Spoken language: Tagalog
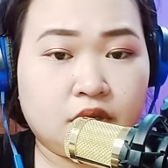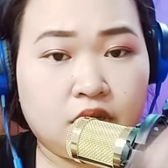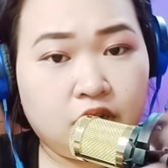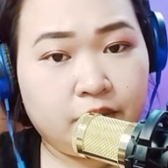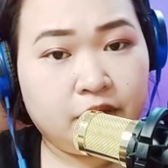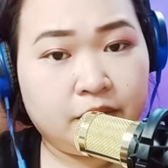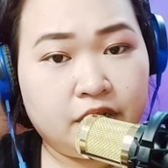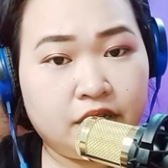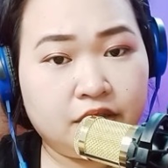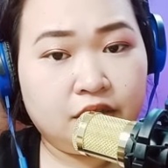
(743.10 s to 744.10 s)
Alamin naman
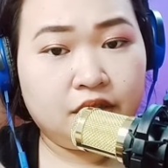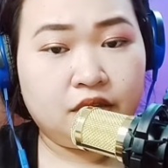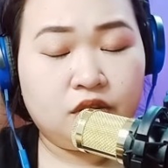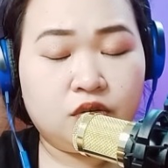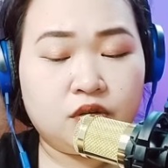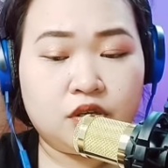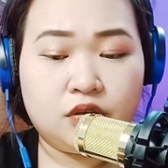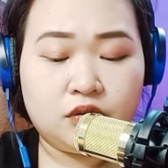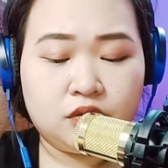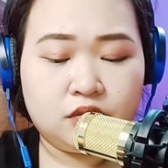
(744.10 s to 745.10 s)
natin yung
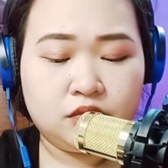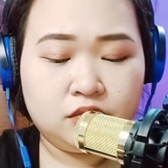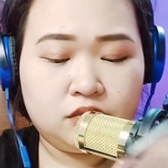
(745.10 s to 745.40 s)
iyong